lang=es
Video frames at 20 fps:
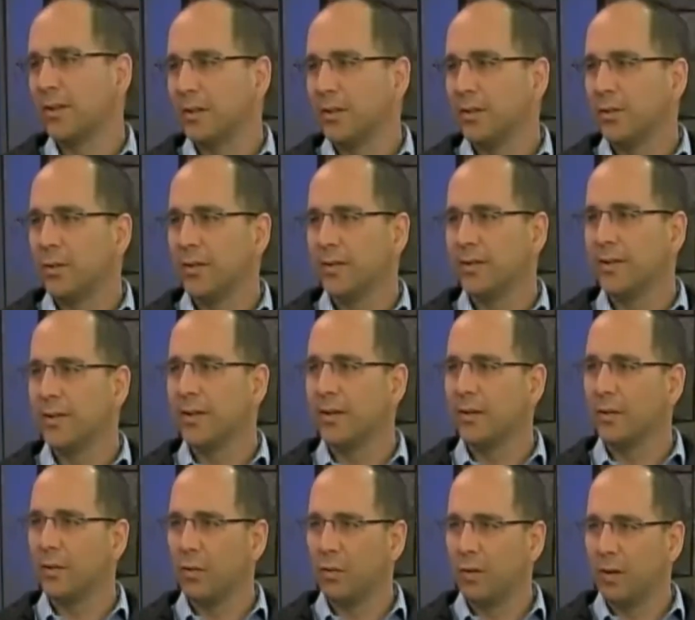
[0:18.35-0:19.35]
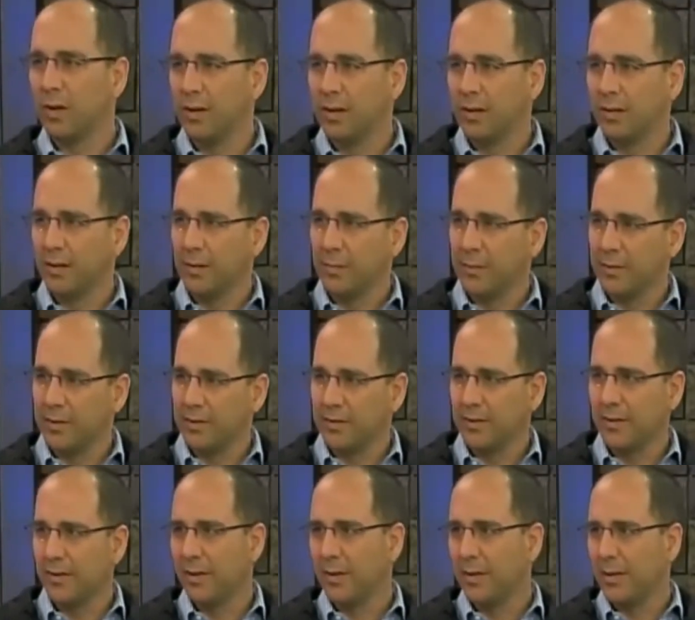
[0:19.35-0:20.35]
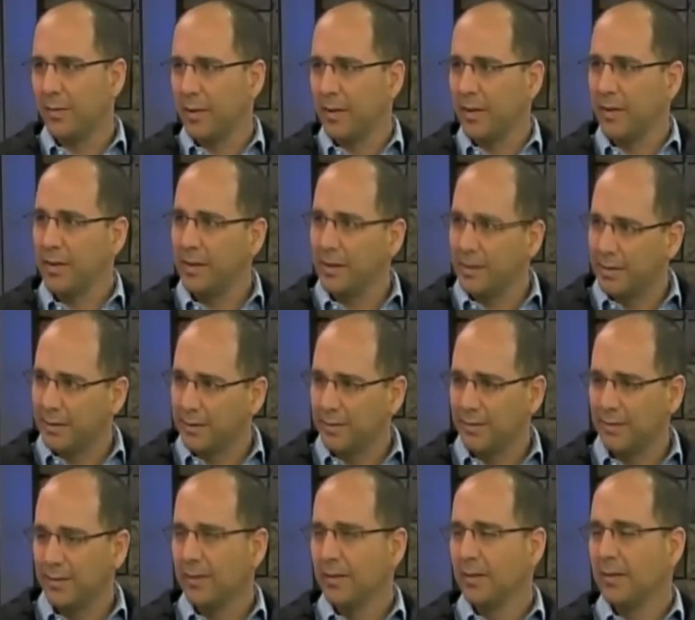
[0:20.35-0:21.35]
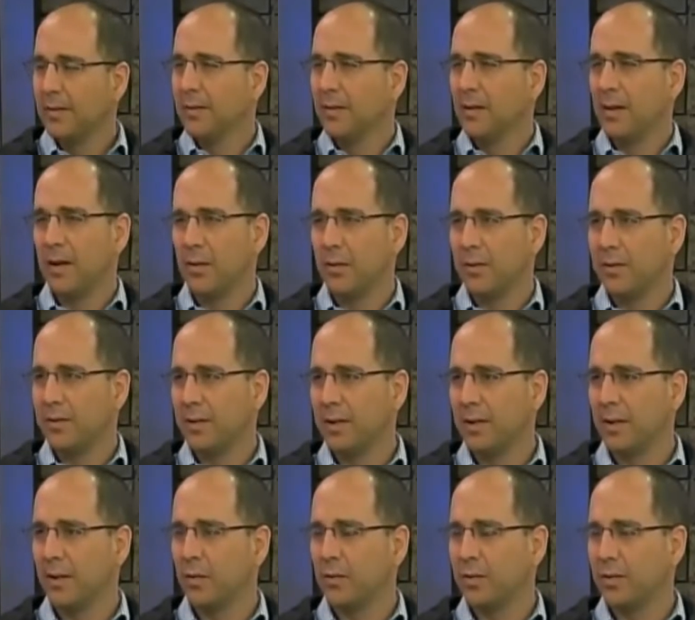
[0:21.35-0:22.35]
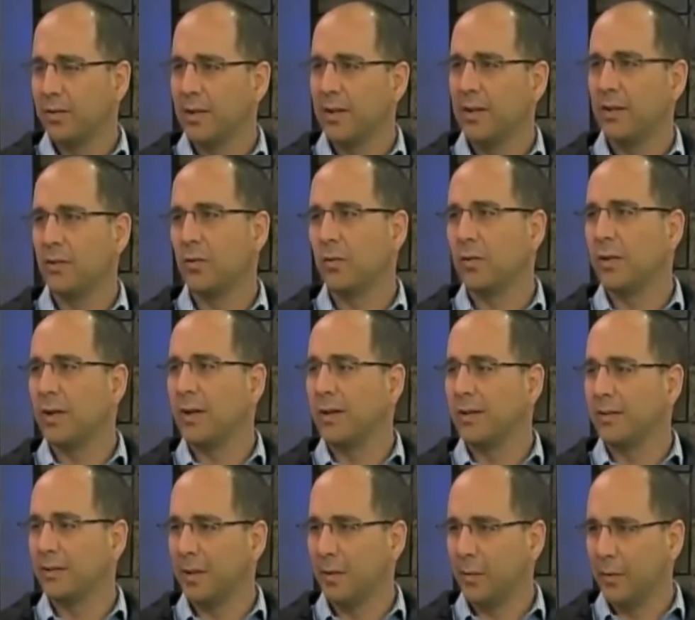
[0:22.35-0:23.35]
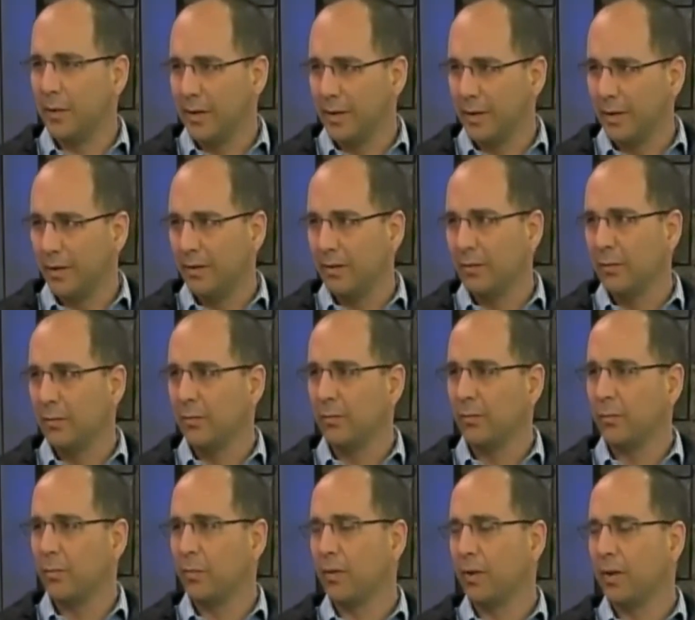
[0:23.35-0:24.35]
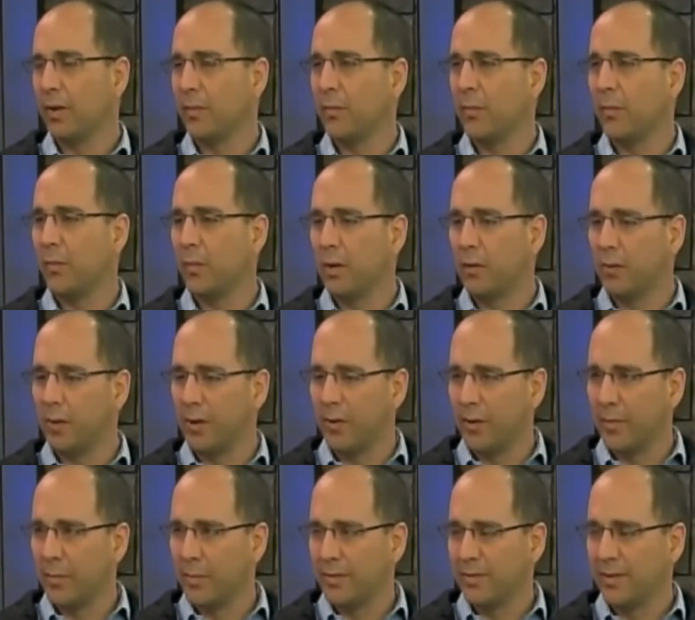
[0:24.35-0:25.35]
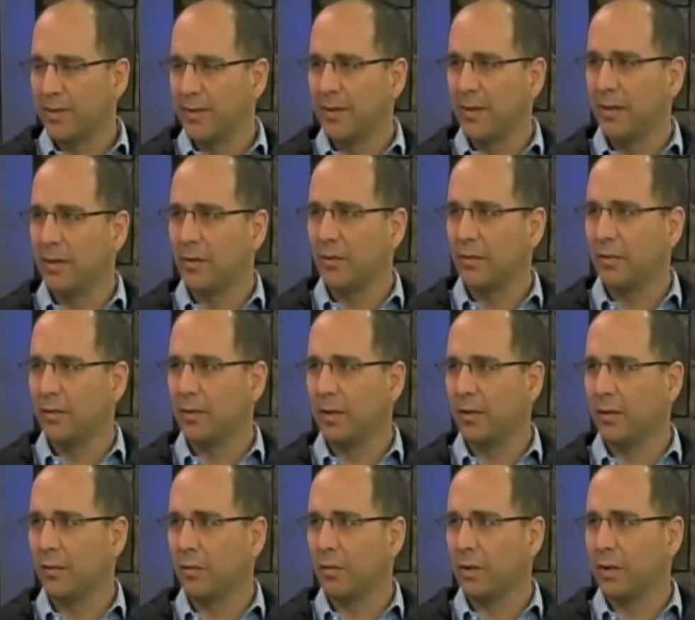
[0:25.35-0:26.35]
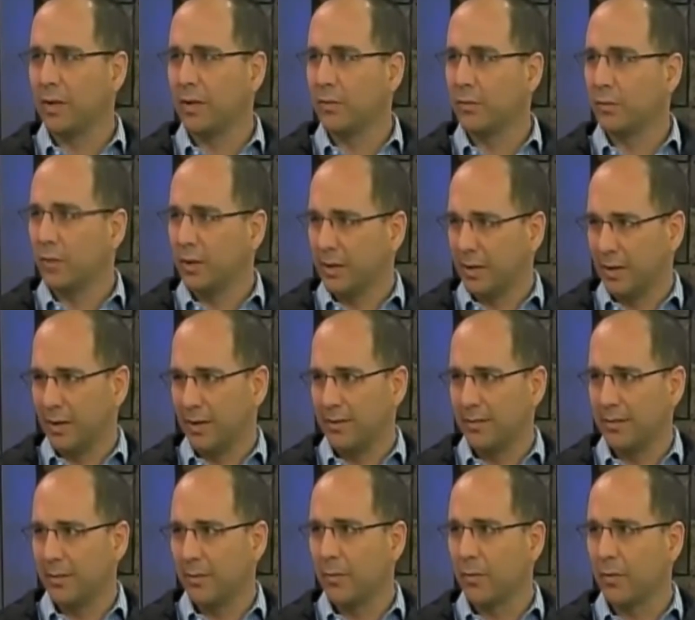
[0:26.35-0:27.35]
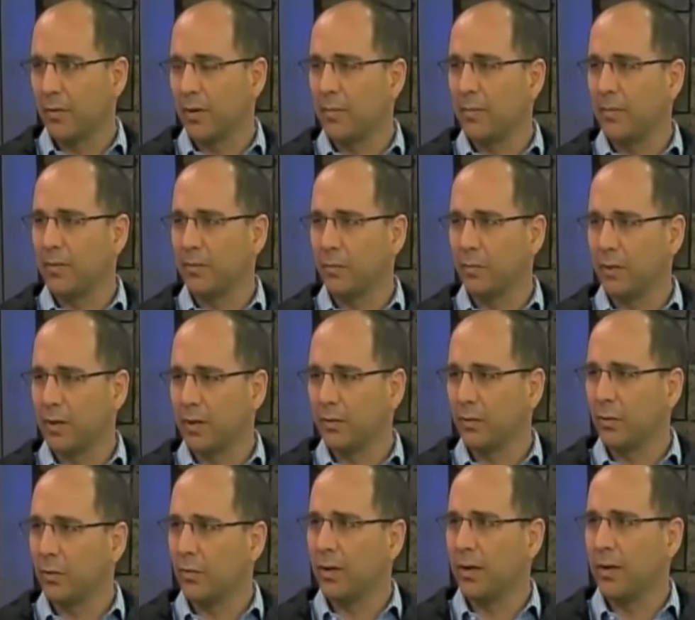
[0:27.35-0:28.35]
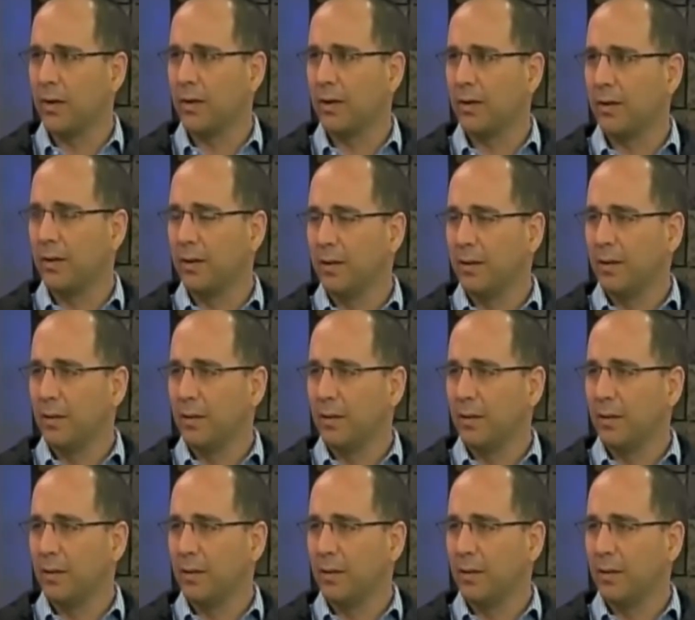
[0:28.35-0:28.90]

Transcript: tratando de hacer con el tema este de las medidas. Hay una serie de cosas adicionales que vienen, ¿no? Por ejemplo, hablaba el presidente del Congreso acá en este programa hace un rato del